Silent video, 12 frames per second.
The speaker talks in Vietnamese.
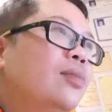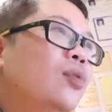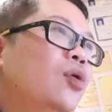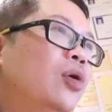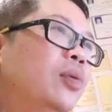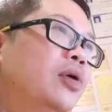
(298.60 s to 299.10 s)

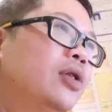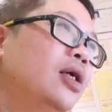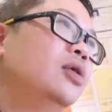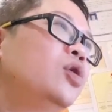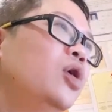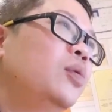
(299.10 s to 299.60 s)
đổ 1
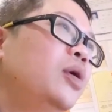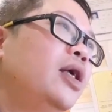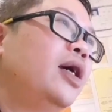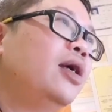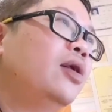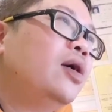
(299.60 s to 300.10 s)
tấn xuống mà
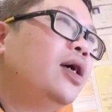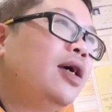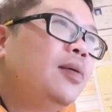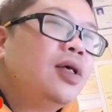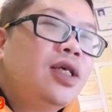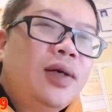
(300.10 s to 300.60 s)
đá nó
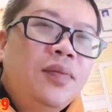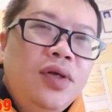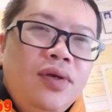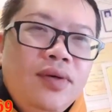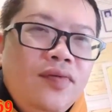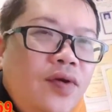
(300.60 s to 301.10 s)
200-300 thì
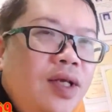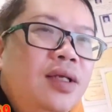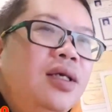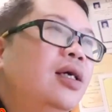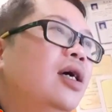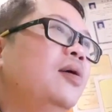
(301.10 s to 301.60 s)
nó vẫn
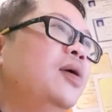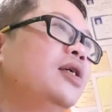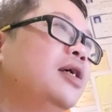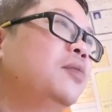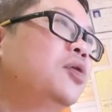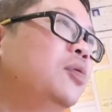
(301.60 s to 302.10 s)
chỉ
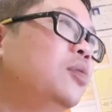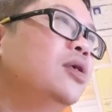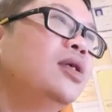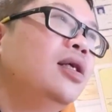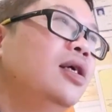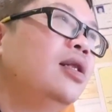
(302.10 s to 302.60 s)
200-300, không bao
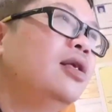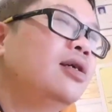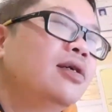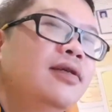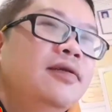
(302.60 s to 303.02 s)
giờ lên được.